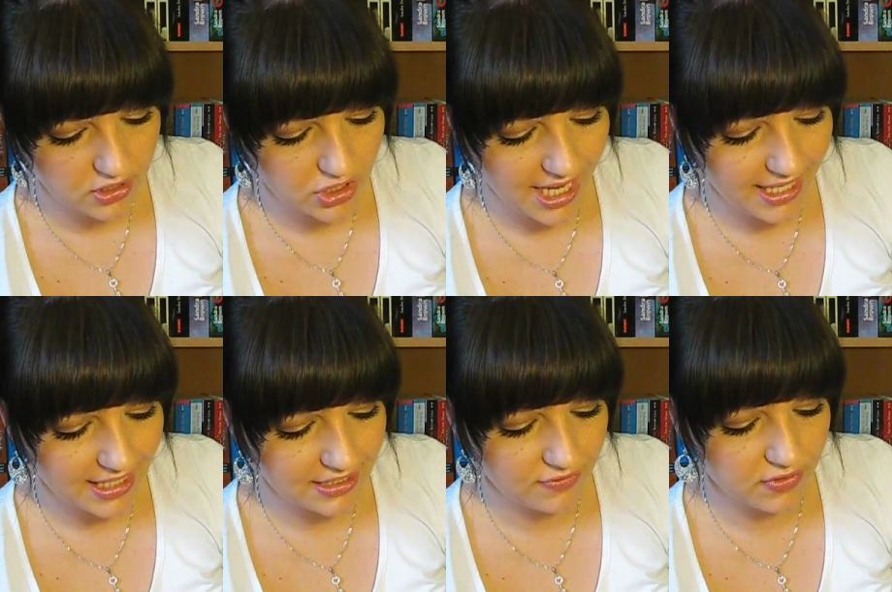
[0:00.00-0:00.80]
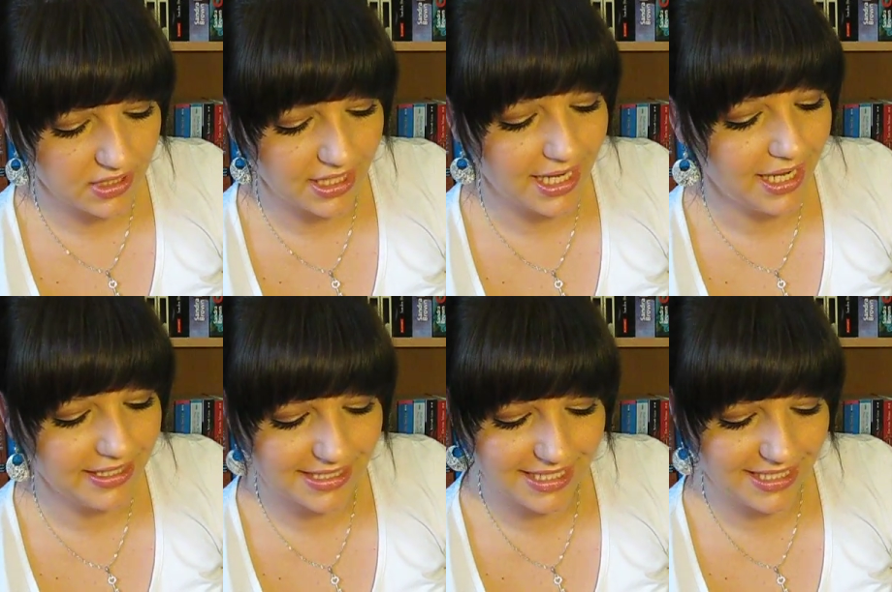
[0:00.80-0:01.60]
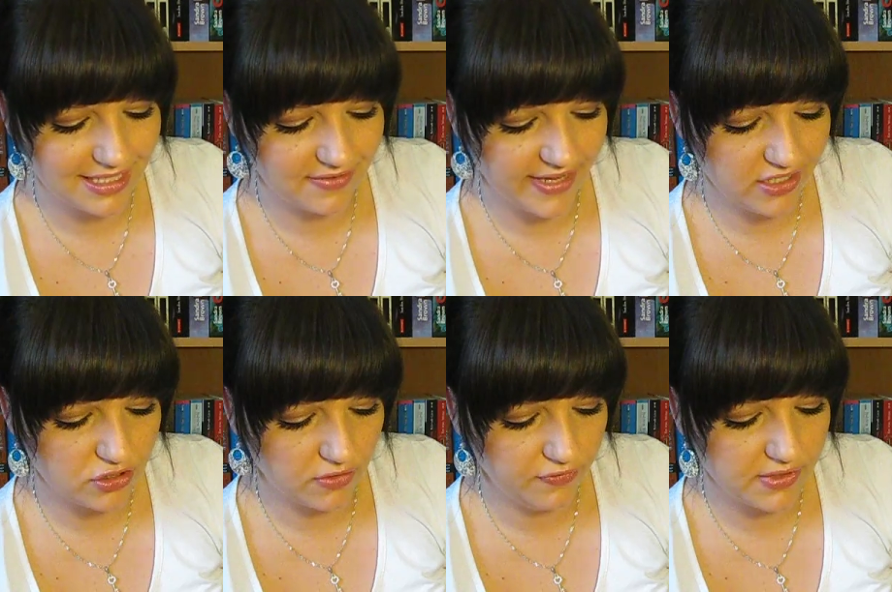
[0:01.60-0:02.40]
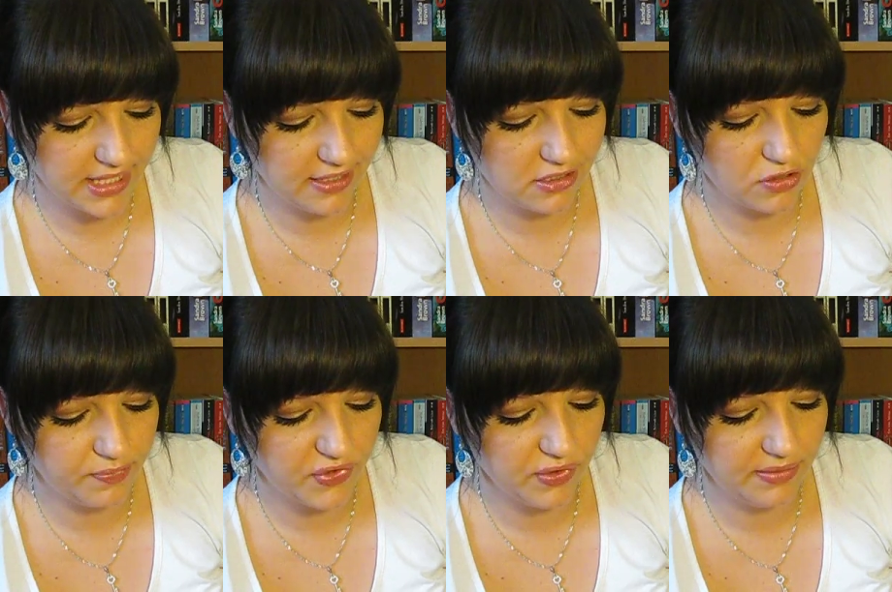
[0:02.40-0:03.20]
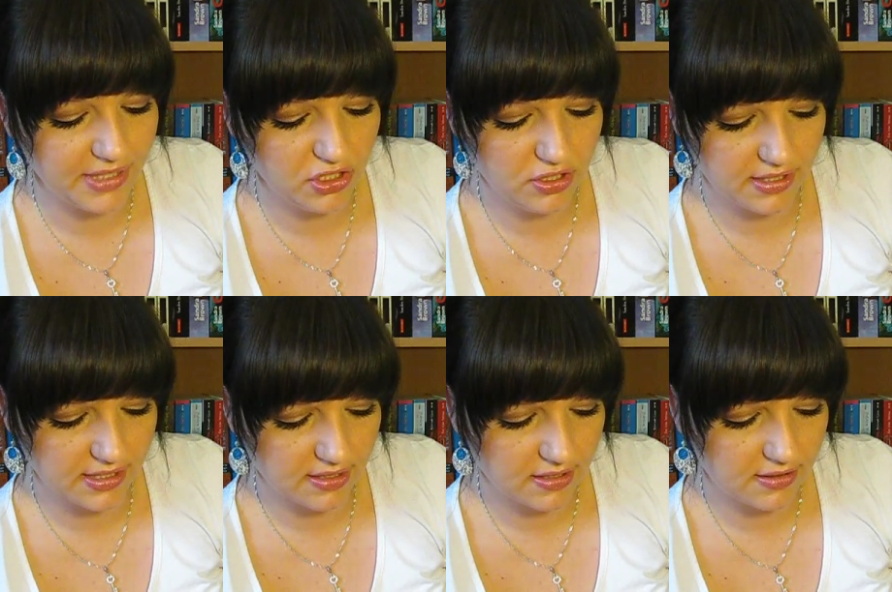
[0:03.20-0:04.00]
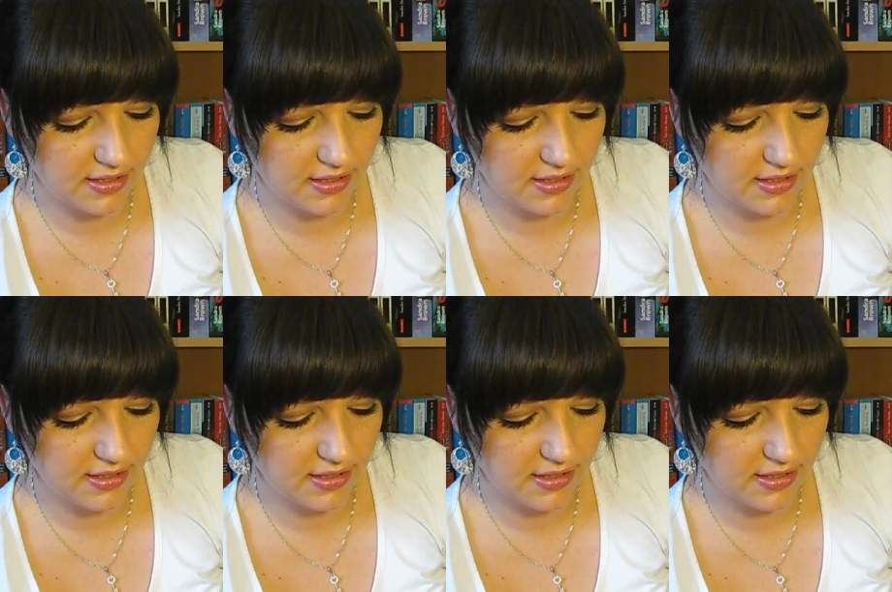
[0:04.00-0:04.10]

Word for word: Schlagartig wird ihr klar, dass Teslas Werkstoff für seine Skulpturen Menschen sind.